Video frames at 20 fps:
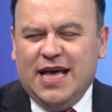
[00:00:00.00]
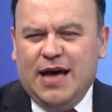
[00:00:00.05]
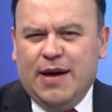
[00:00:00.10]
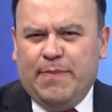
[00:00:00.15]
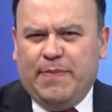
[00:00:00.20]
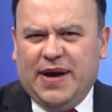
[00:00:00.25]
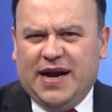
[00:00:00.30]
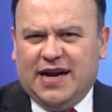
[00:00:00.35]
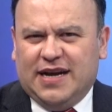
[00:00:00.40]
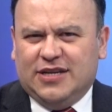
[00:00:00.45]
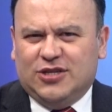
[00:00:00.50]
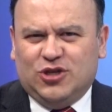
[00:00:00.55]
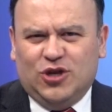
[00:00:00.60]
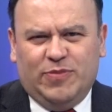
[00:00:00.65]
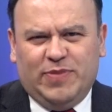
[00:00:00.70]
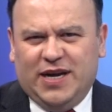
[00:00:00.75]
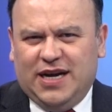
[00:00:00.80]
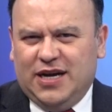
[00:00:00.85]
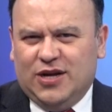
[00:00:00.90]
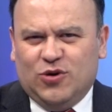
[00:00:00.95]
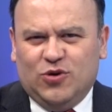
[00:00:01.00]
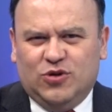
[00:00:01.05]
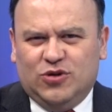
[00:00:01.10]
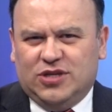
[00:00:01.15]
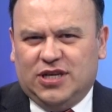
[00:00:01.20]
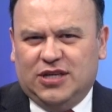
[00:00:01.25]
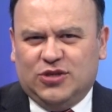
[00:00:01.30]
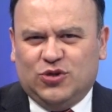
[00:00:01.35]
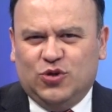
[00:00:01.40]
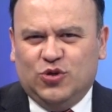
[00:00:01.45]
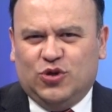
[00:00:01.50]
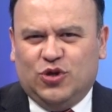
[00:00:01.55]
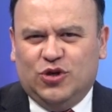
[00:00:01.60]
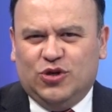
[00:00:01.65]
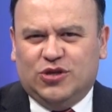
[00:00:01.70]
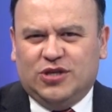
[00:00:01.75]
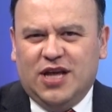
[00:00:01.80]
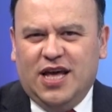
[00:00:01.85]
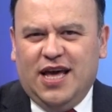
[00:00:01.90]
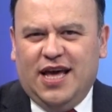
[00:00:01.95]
para resolver algunos asuntos